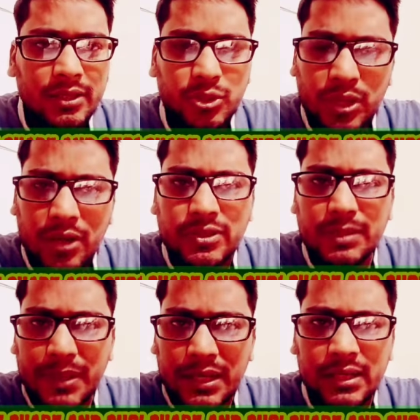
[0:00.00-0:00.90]
चुनाव से
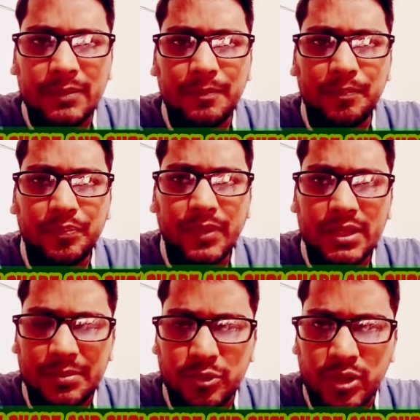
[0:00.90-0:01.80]
पहले
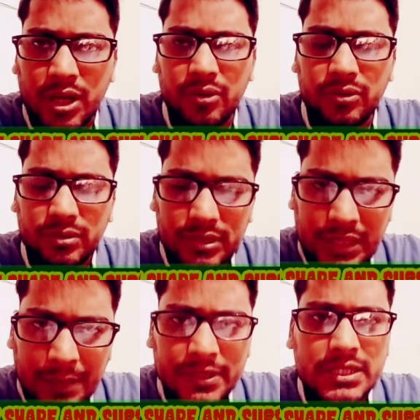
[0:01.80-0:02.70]
जब चुनाव
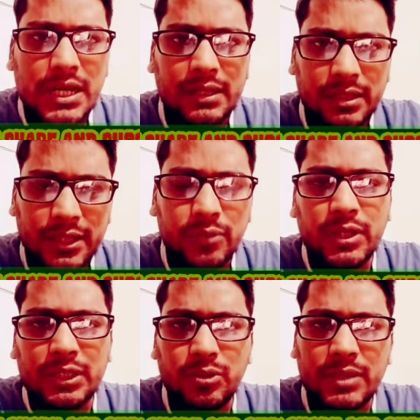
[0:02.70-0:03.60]
यहाँ पे स्टार्ट नहीं
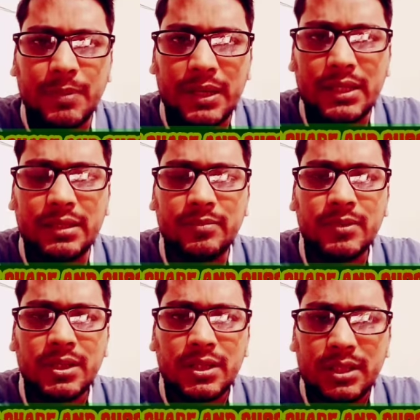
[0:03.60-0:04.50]
हुआ था उससे पहले
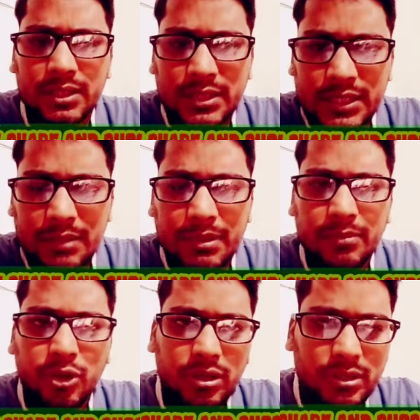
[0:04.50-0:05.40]

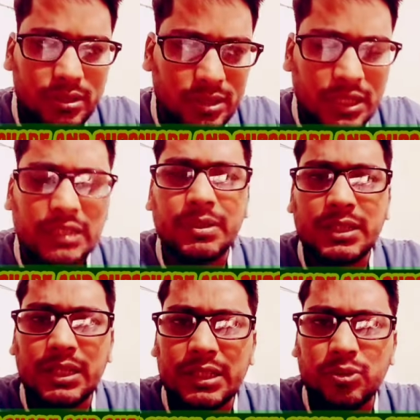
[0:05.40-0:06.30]
जेएमएम और
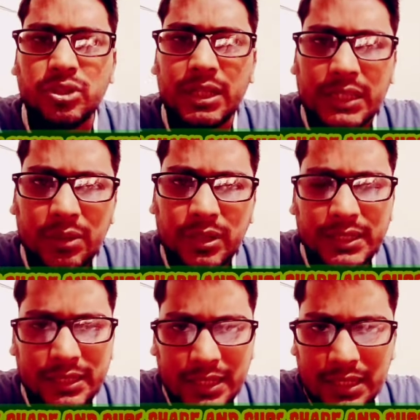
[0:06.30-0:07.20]
गठबंधन के कुछ नेताओं का
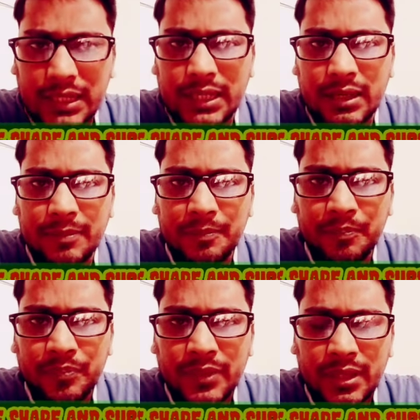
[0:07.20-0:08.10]
ये कहना था
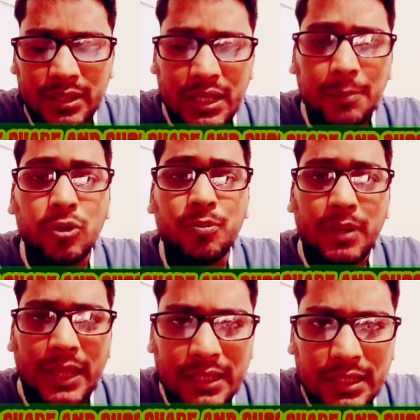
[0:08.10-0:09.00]
कि आप लोग
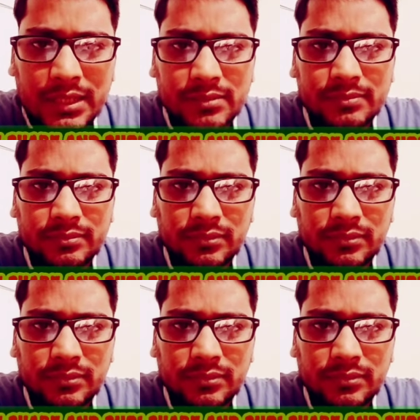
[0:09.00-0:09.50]
पढ़ाई करिए